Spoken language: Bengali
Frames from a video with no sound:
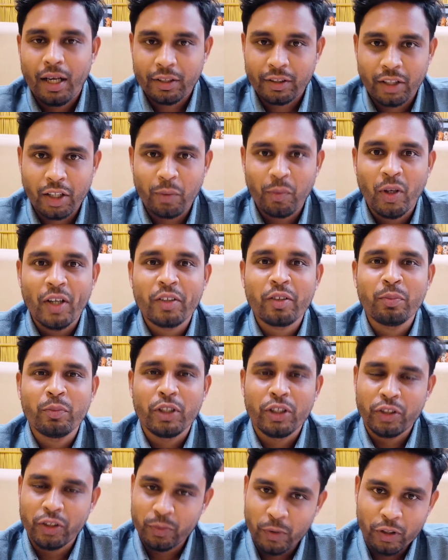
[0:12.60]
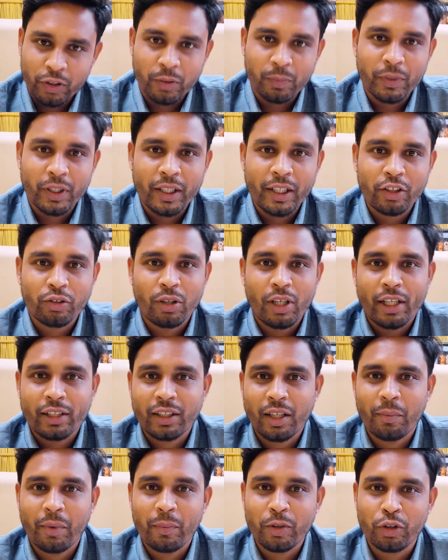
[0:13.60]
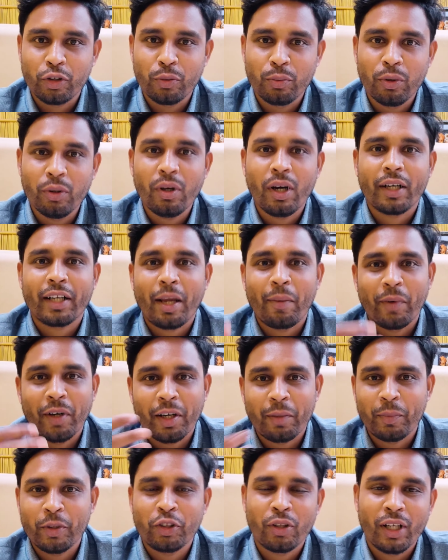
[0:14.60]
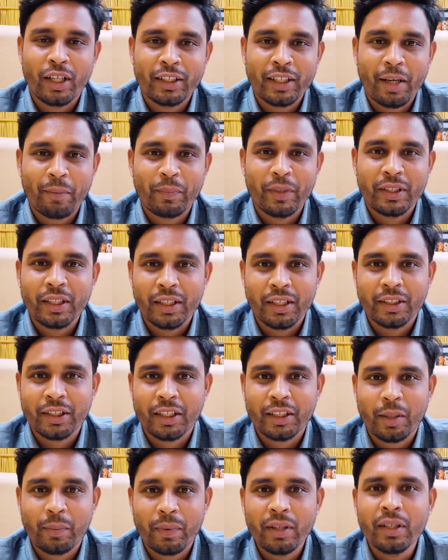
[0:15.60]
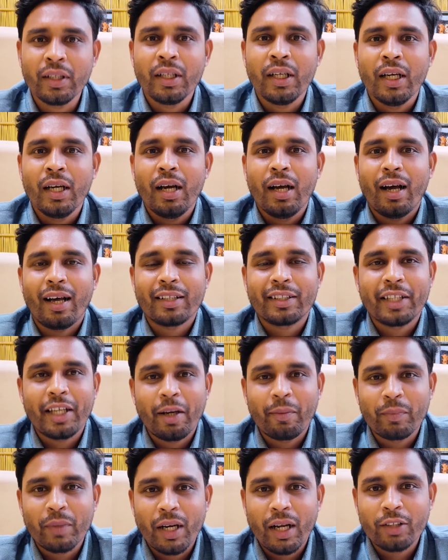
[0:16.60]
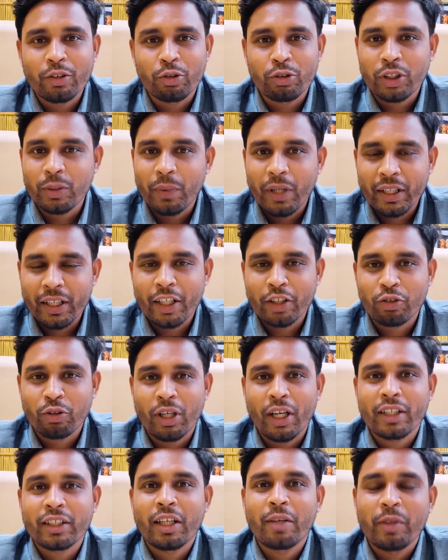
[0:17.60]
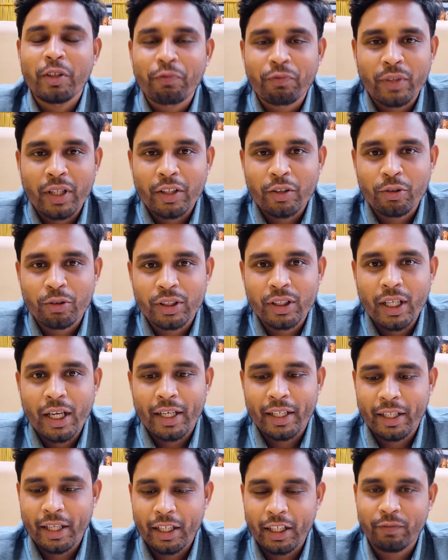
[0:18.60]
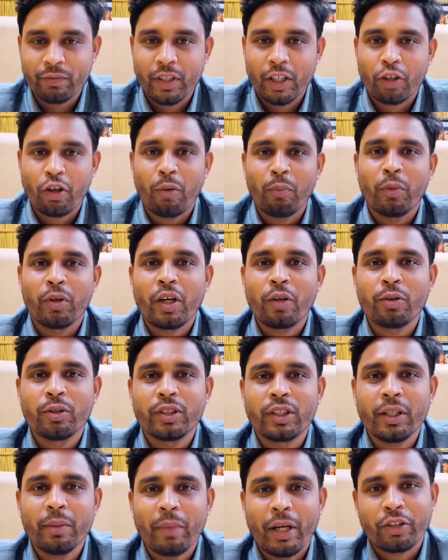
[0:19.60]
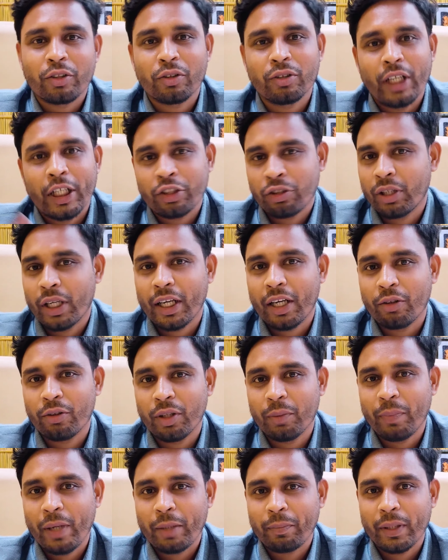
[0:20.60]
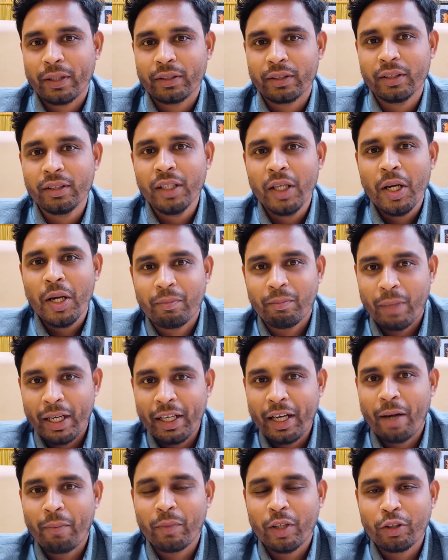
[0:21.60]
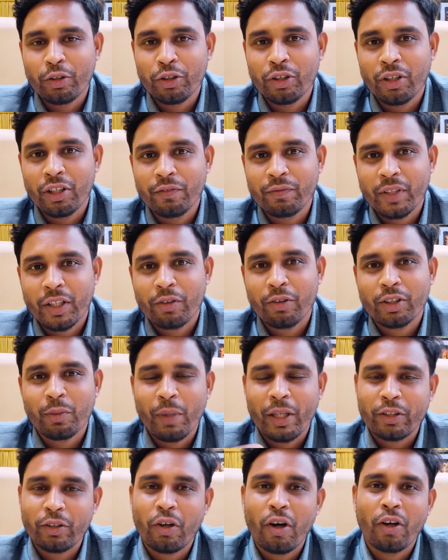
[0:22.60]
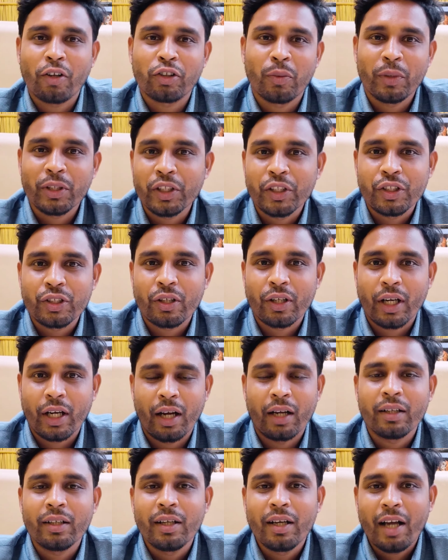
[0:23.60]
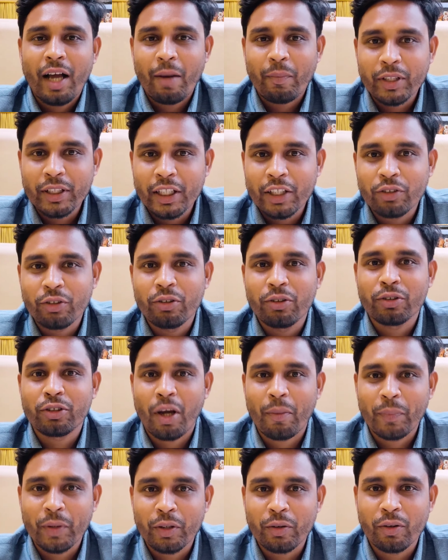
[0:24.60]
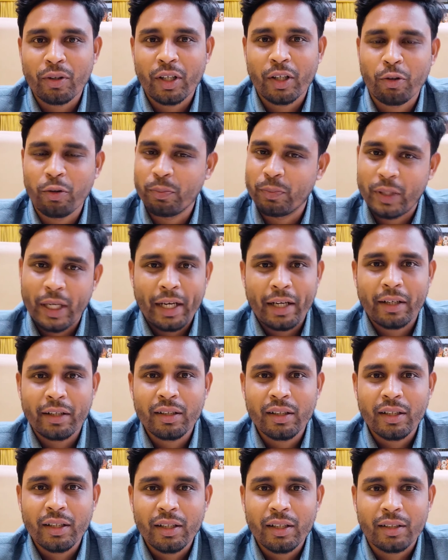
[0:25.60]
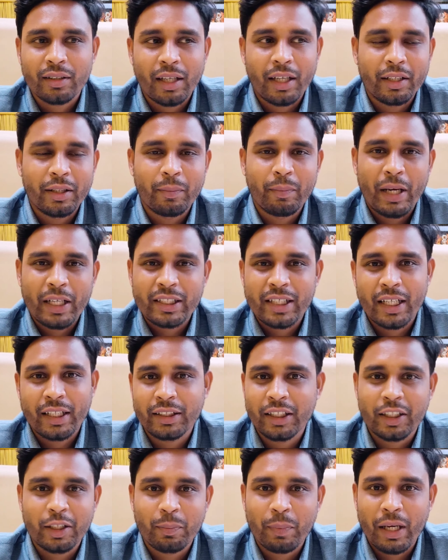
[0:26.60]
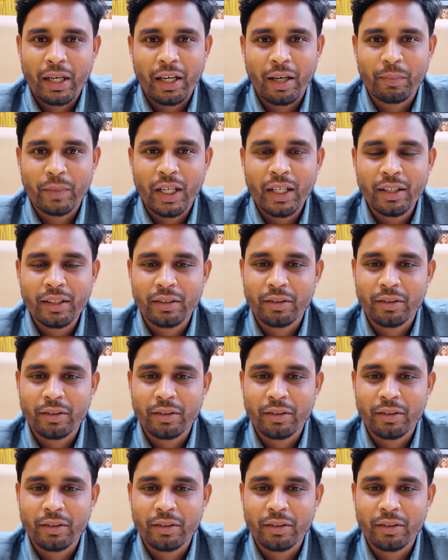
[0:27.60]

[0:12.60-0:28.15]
আসসালামু আলাইকুম নিশুজ ব্লসম থেকে চলে আসলাম আমি শুভ আর ক্যামেরার পিছনে আছে আপনাদের নিশা তাপা আজকে আমরা জুসি বার্গারে চলে আসলাম ইফতার করতে আর এখানে ইফতার কম্বোটা হচ্ছে মাত্র দেড়শো টাকা করে পার পার্সন মানে আমরা দুজন ইফতার করতে মাত্র খরচ হবে তিনশো টাকা আমরা যেহেতু শপিং করে খুব টায়ার্ড তাই বাসায় যেতে পারলাম না